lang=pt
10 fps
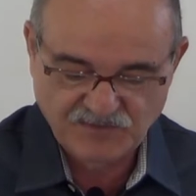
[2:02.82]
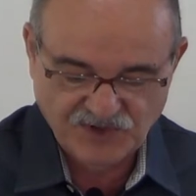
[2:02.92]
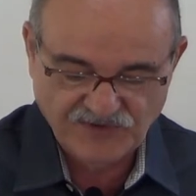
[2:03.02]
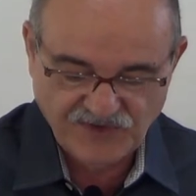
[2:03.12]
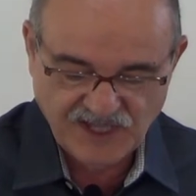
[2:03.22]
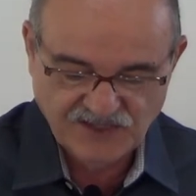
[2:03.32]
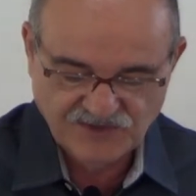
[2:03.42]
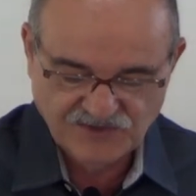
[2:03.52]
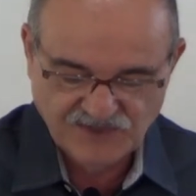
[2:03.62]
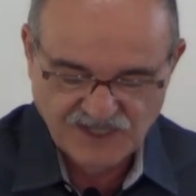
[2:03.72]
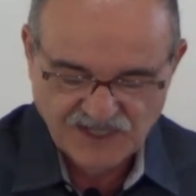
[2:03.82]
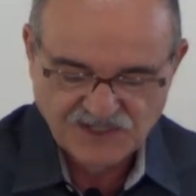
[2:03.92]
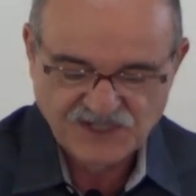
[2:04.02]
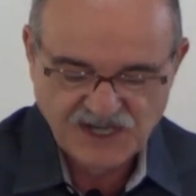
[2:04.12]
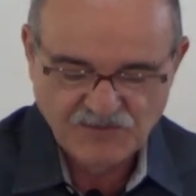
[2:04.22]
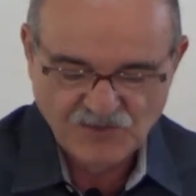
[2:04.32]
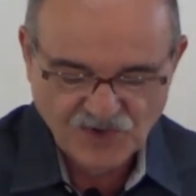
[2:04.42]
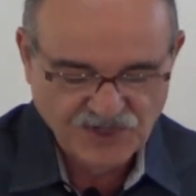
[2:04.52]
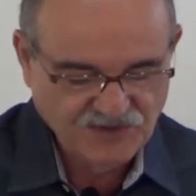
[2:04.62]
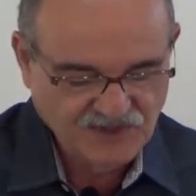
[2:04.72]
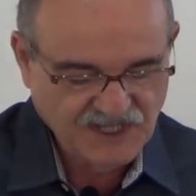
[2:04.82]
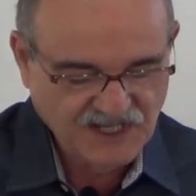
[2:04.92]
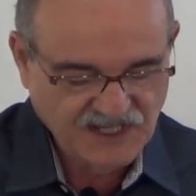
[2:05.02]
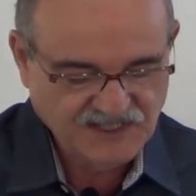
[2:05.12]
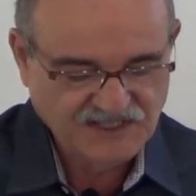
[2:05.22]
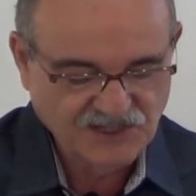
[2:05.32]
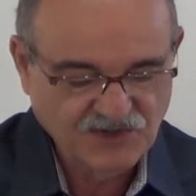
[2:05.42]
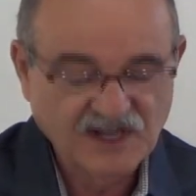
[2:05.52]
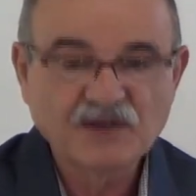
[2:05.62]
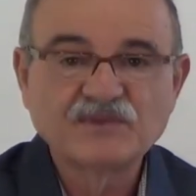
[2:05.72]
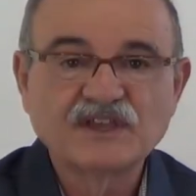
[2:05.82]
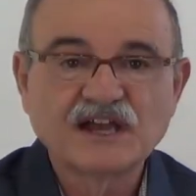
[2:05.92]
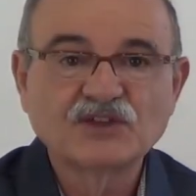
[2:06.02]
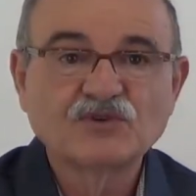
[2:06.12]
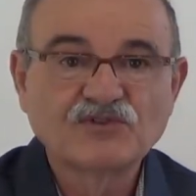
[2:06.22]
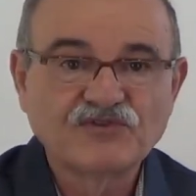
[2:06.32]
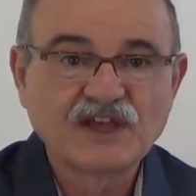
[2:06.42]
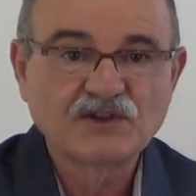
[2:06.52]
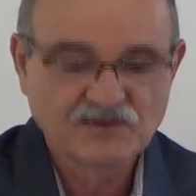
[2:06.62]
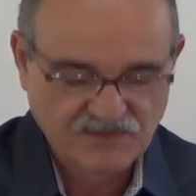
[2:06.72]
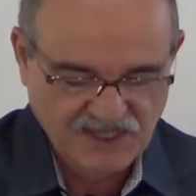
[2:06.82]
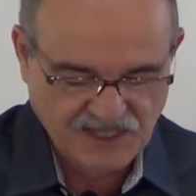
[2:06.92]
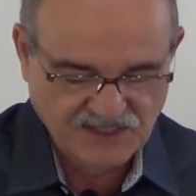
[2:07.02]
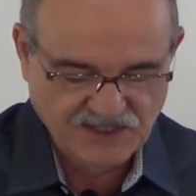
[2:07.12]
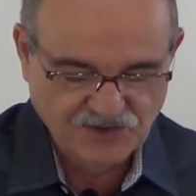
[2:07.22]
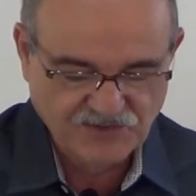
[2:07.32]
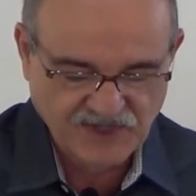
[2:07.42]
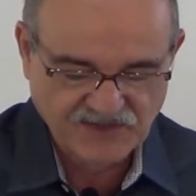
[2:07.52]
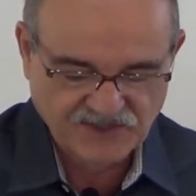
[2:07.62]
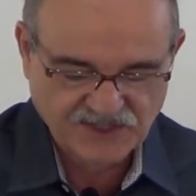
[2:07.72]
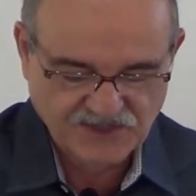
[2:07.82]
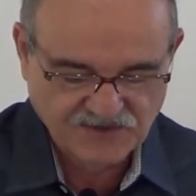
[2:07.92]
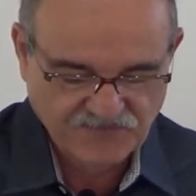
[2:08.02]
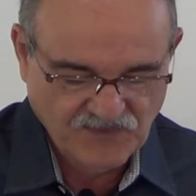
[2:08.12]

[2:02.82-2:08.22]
proveito, de há muito teria sido encaminhado ao velho ambiente doméstico